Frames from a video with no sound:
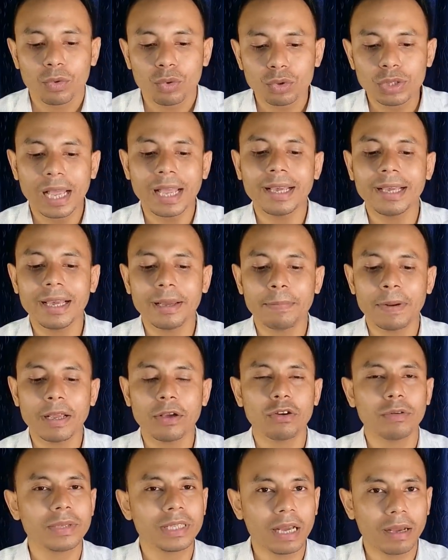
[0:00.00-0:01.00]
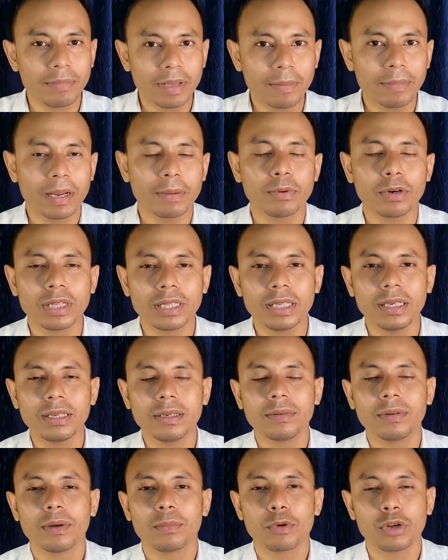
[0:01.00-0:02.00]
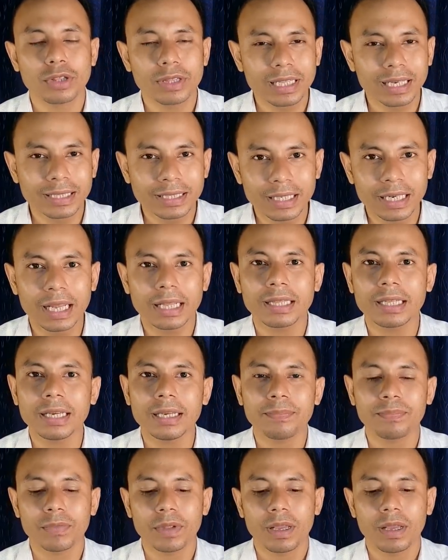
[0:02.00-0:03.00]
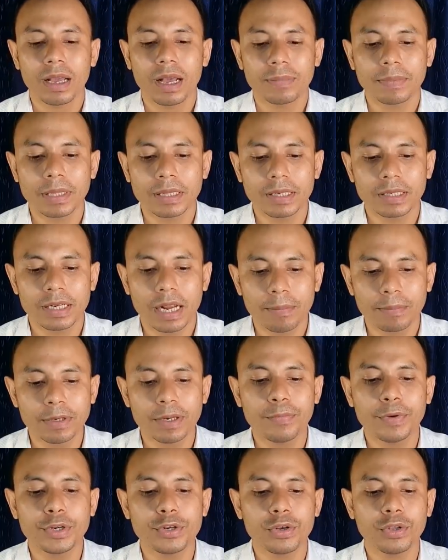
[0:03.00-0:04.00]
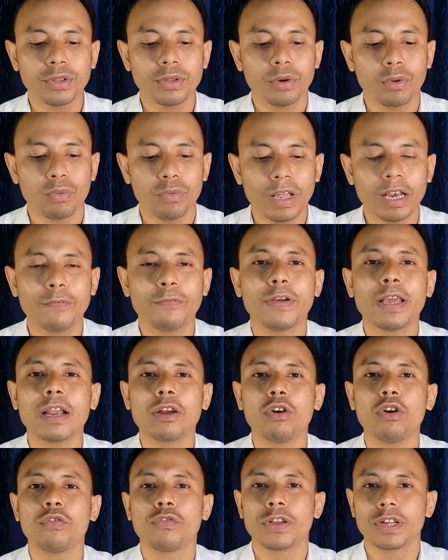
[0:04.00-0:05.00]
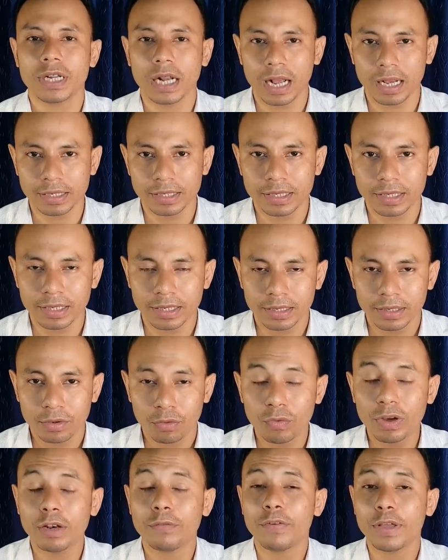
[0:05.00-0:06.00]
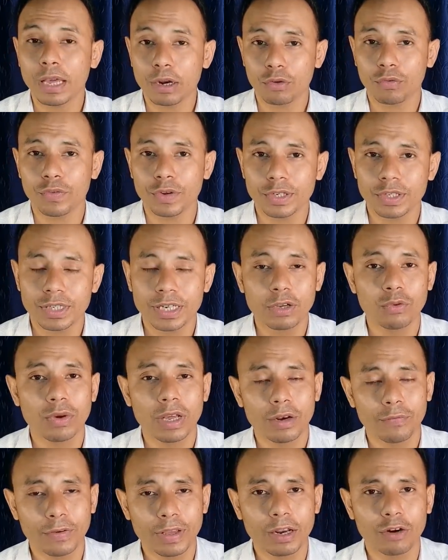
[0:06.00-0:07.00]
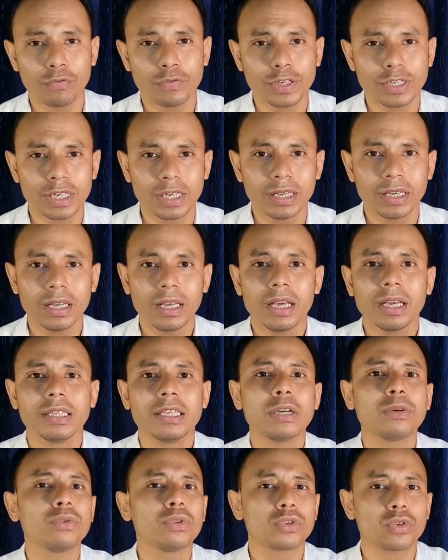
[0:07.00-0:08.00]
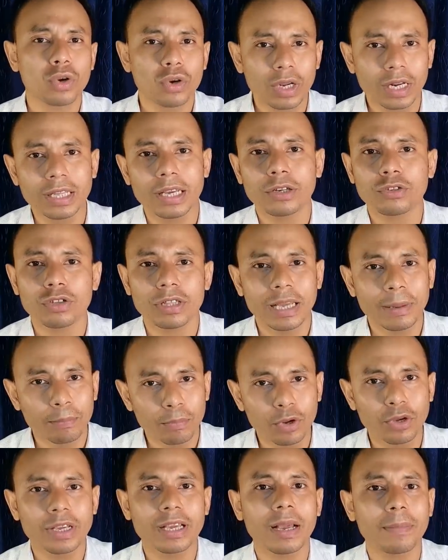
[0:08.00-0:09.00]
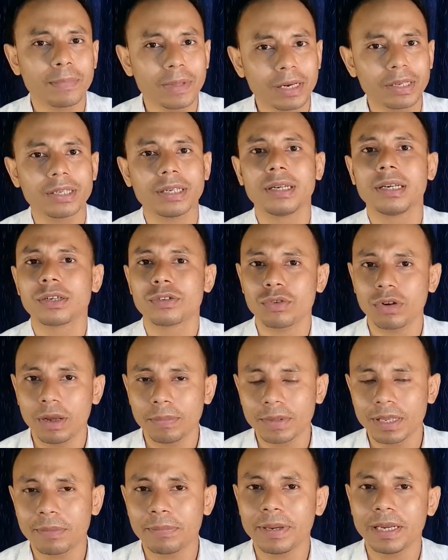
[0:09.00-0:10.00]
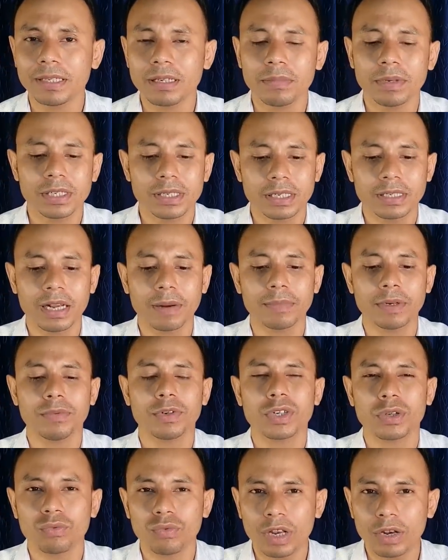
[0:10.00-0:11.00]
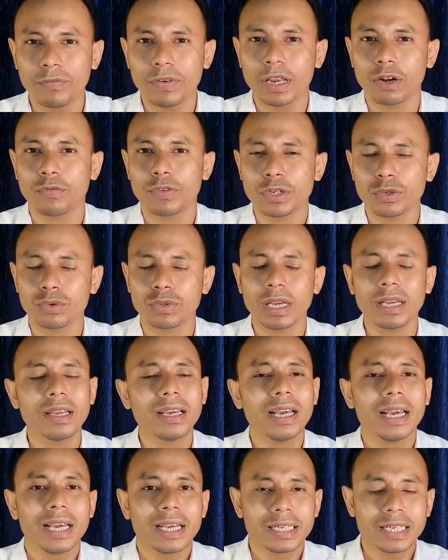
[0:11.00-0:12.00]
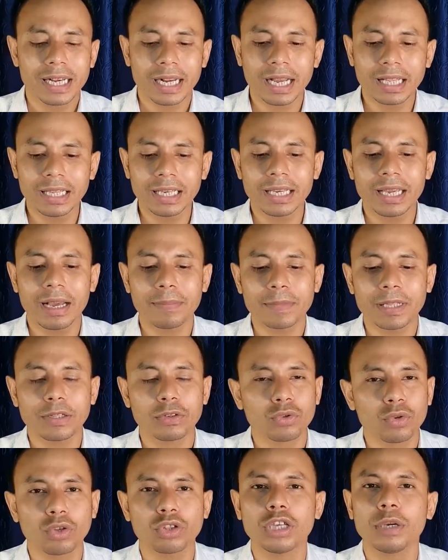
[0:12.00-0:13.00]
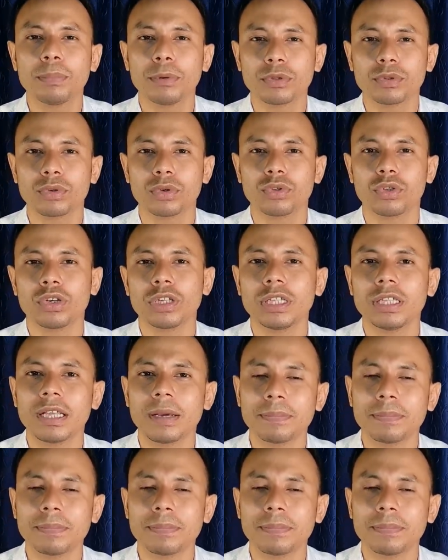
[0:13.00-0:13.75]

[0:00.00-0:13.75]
কোথায় গিয়ে অ্যাপ্লাই করবেন আমি আবার বলে দিই প্রত্যেক জেলাতে আপনাদের সাব ডিভিশন ওয়েলফেয়ার অফিস আছে ওয়েলফেয়ার অফিস সেই ওয়েলফেয়ার অফিসে যে কোনো সরকারি একজন এমপ্লয়িকে আপনারা জিজ্ঞেস করলে আপনারা পেয়ে যাবেন সেই সাব ডিভিশন ওয়েলফেয়ার অফিস কোথায় সেখানে গিয়ে আপনাদের নথিপত্র ধরে নিন